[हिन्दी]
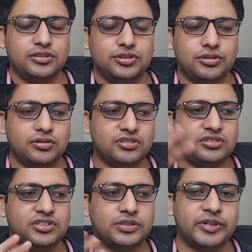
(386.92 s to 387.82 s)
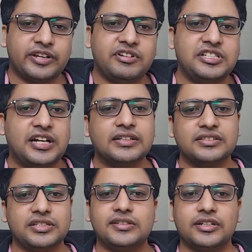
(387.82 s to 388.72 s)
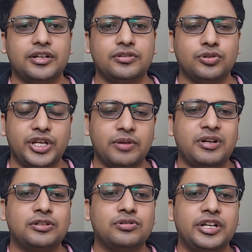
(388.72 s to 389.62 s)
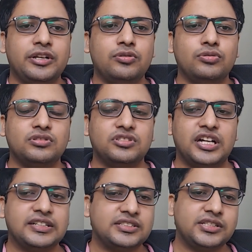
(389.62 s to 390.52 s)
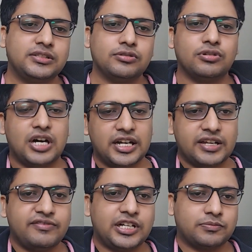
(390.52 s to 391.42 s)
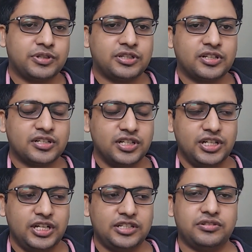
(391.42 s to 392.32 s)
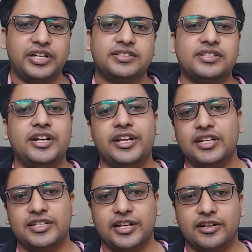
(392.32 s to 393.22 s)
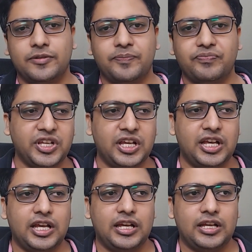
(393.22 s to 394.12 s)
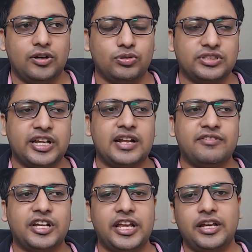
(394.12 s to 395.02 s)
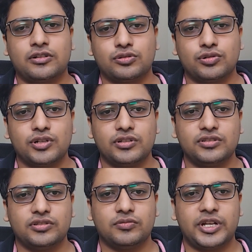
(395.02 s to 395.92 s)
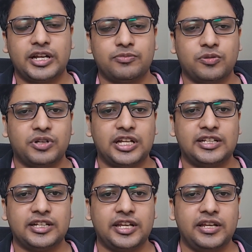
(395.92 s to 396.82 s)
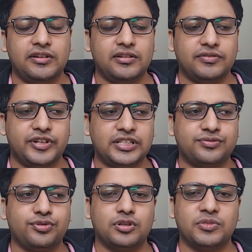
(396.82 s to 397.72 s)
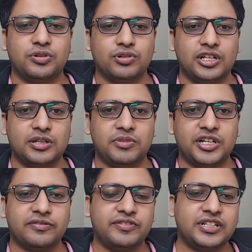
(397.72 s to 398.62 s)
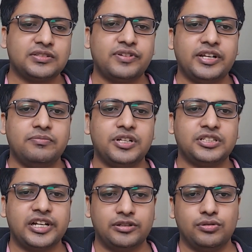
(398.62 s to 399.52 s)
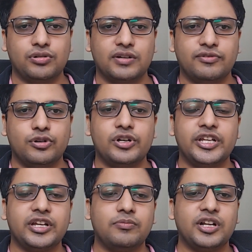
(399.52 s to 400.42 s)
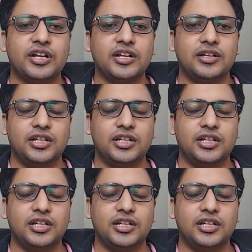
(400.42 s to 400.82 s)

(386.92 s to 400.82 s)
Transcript: जो जिसमें केवल चार स्टेशन है तो ये बात हो रही है कि उस चार स्टेशन को आगे वागपत तक जो है एक्सटेंड किया जाएगा उसके अलावा एक रूट जो मैंने आपको बताया था कि फ़ेज़ फोर में होना था बट अब फ़ेज़ फाइव में शायद होगा वो है यमुना